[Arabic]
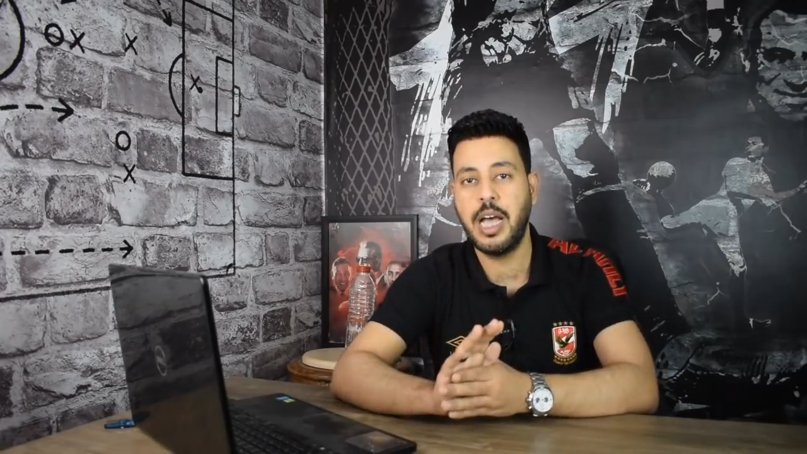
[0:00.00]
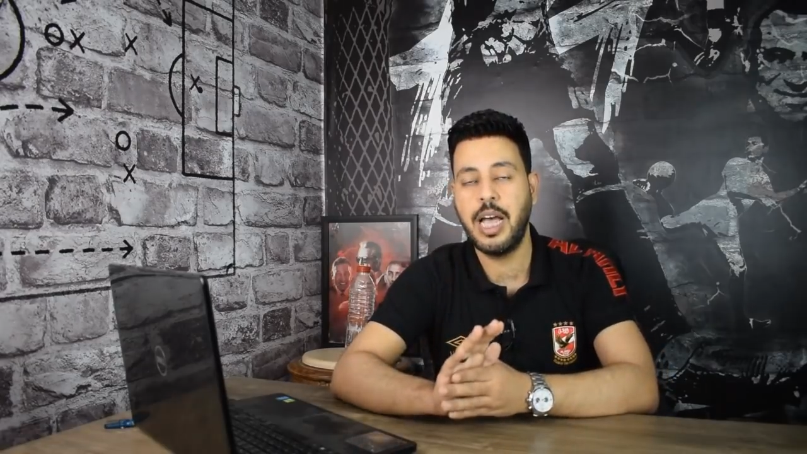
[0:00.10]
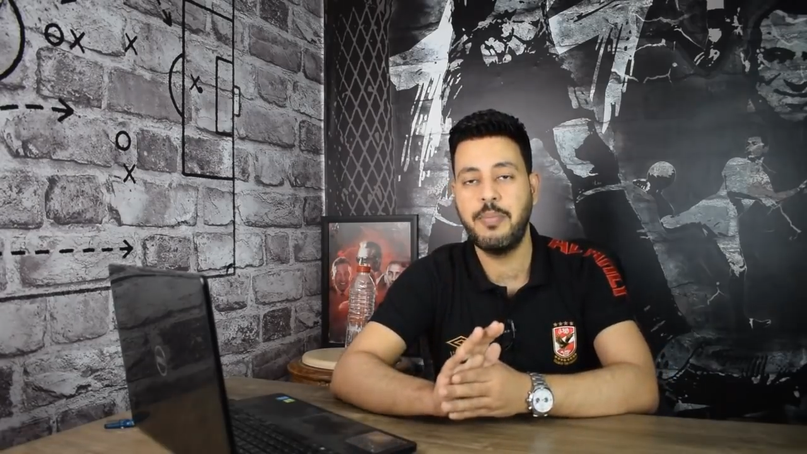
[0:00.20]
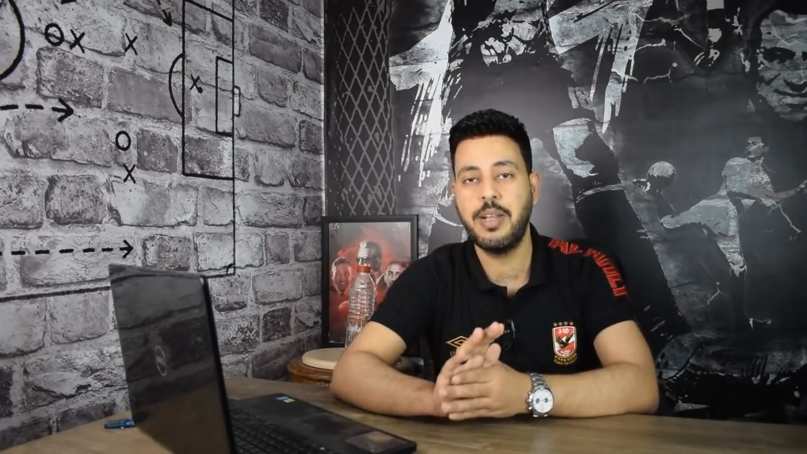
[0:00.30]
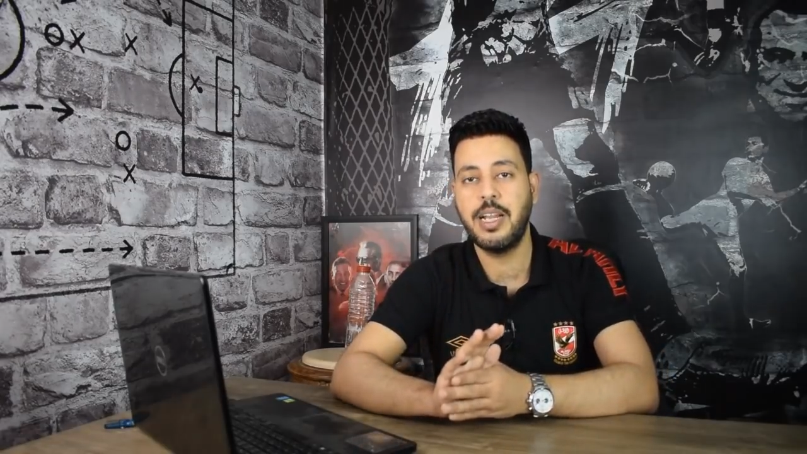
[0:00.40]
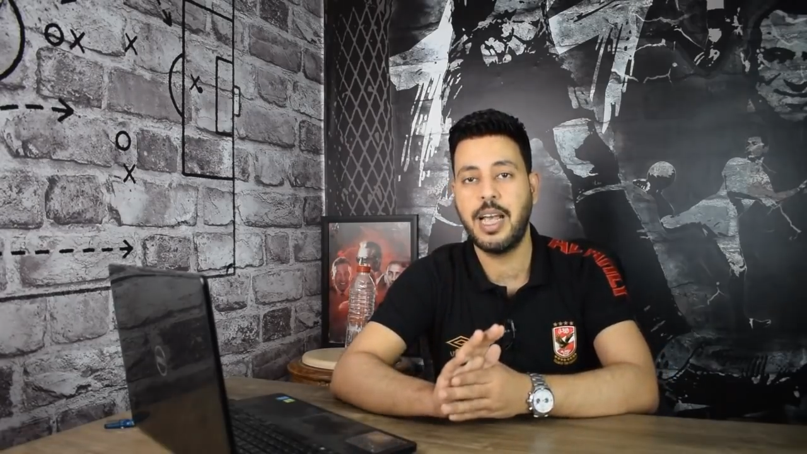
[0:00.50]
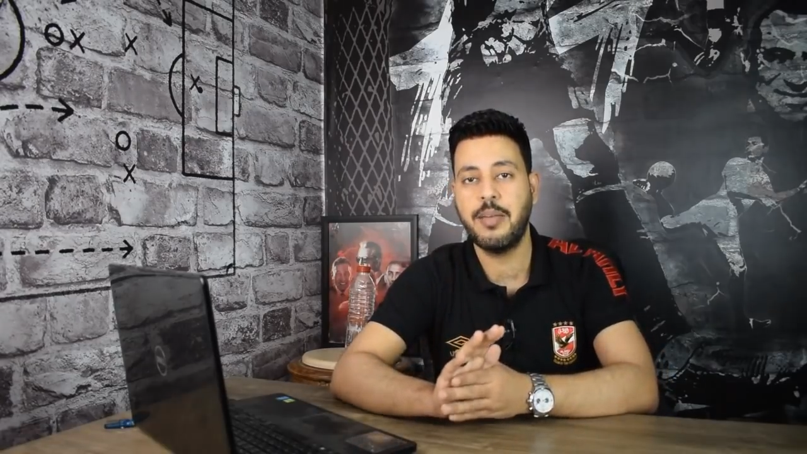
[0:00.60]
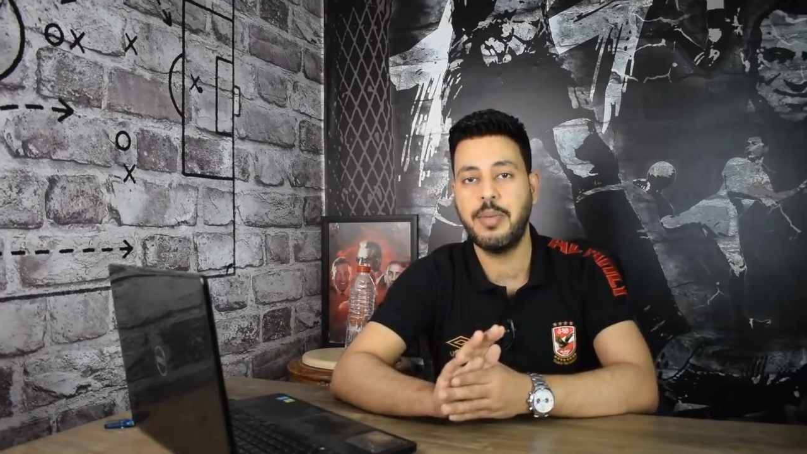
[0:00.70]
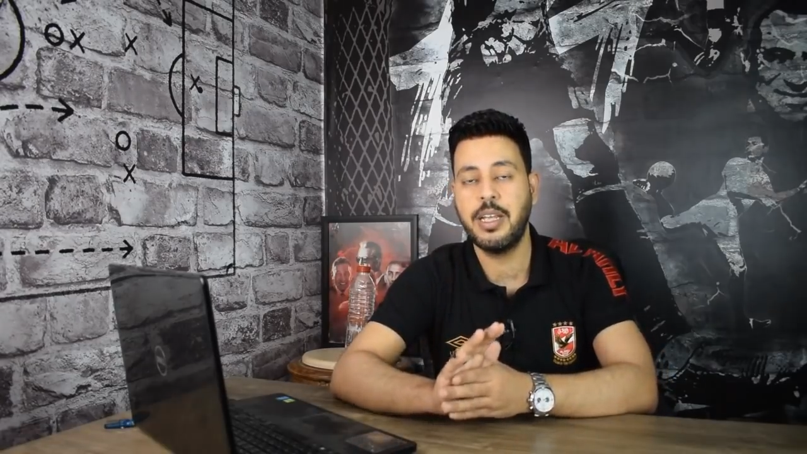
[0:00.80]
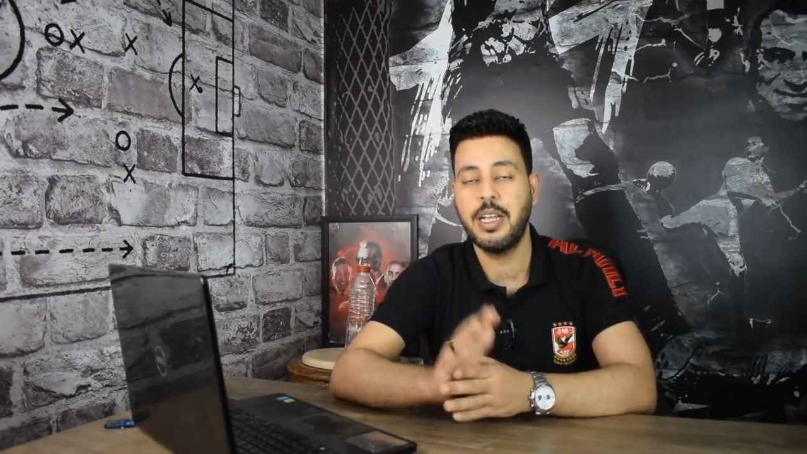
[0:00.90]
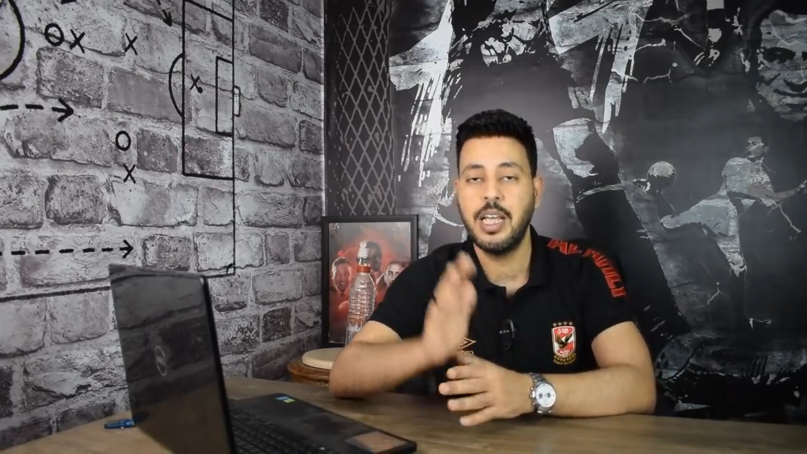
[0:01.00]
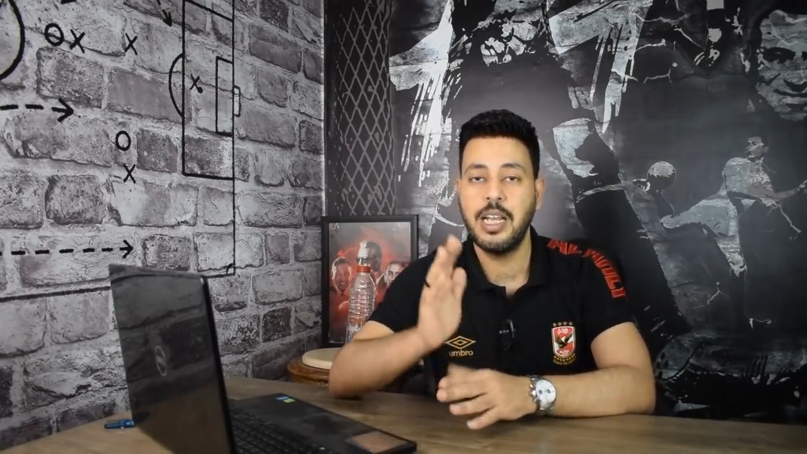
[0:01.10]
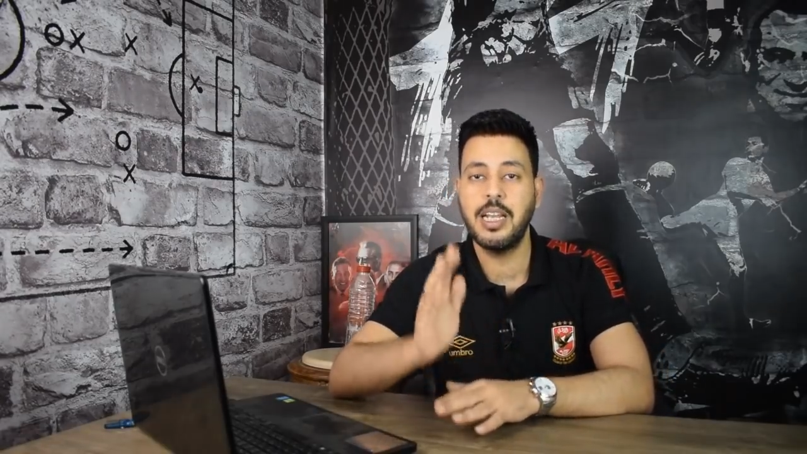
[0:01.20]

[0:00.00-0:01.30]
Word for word: قبل اللاعبين